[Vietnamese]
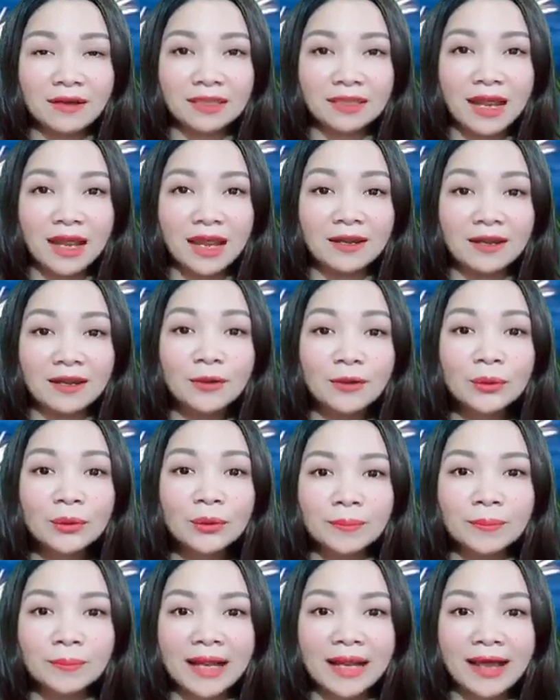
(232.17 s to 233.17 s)
về tay
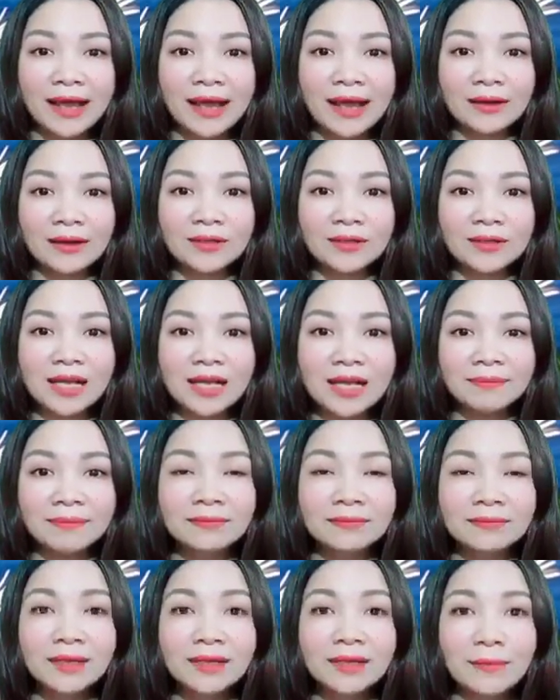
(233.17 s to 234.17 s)
của 12 con giáp
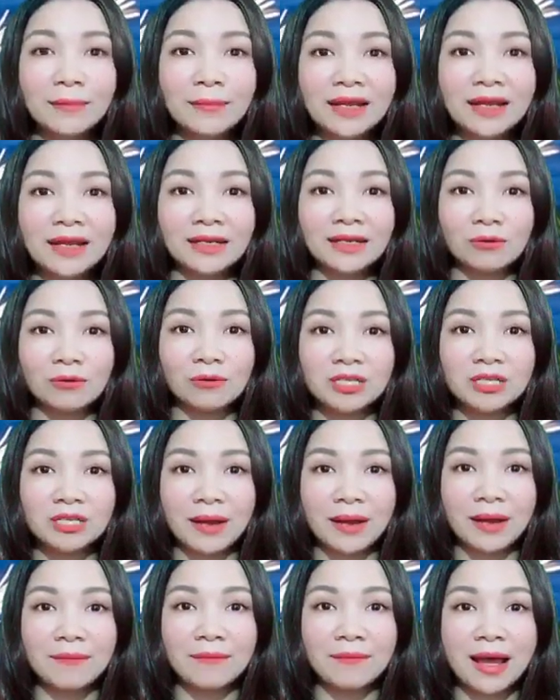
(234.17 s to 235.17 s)
năm
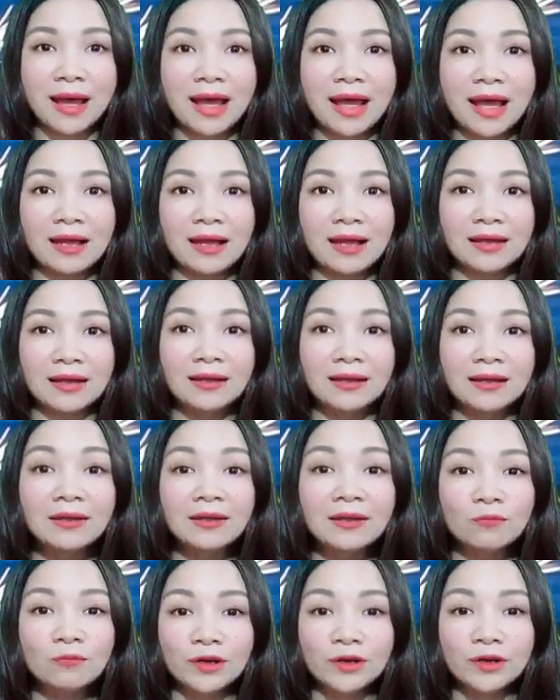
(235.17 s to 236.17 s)
2023
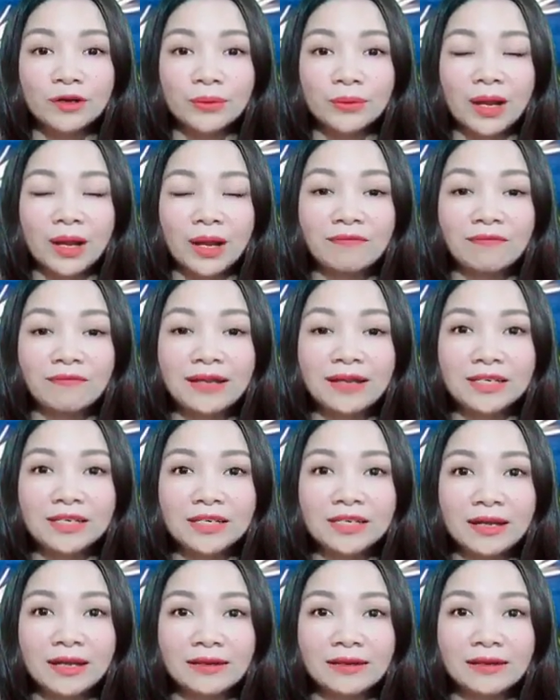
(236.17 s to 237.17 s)
Video đã phát
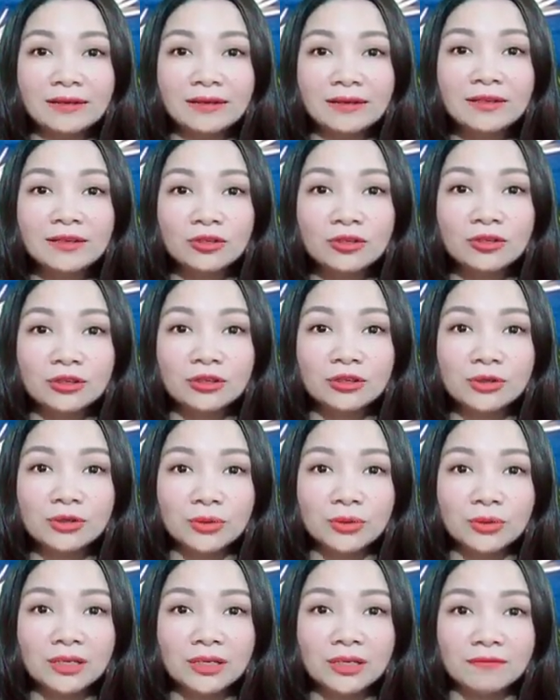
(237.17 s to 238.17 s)
trên kênh Tướng số